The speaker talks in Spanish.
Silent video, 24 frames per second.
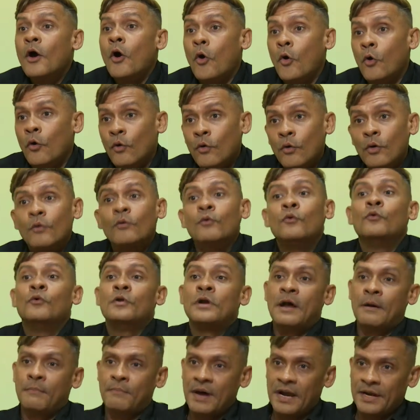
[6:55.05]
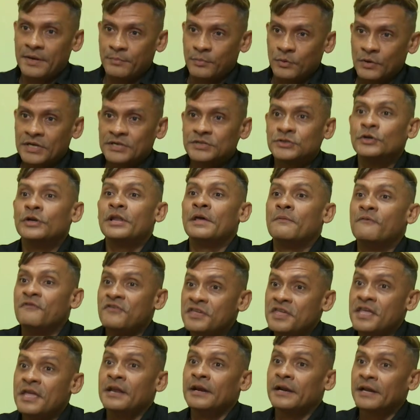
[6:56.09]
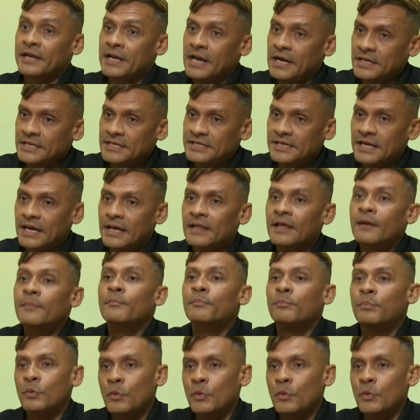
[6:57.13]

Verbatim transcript: o unas manipulaciones bien realizadas